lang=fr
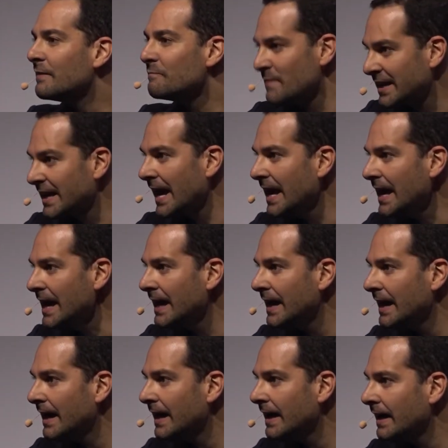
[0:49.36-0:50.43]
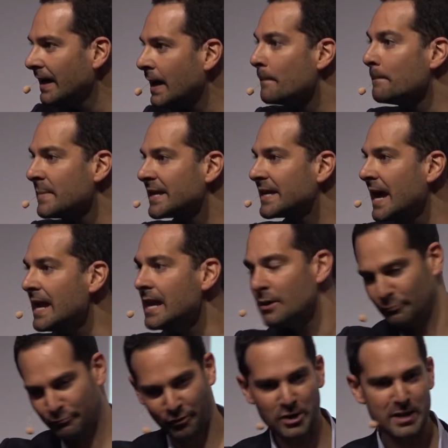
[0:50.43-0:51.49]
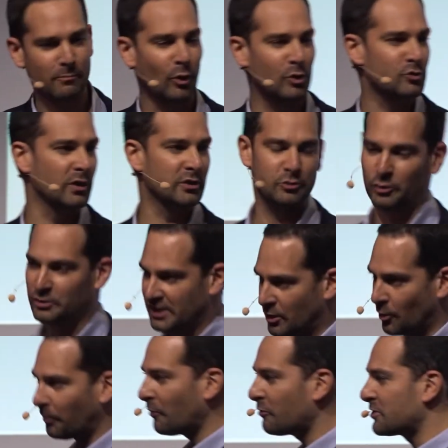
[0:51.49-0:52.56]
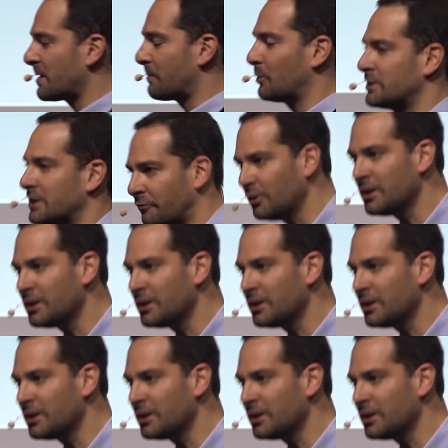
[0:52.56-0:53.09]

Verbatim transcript: Michael Miguel Venez me rejoindre sur scène, on peut vous applaudir.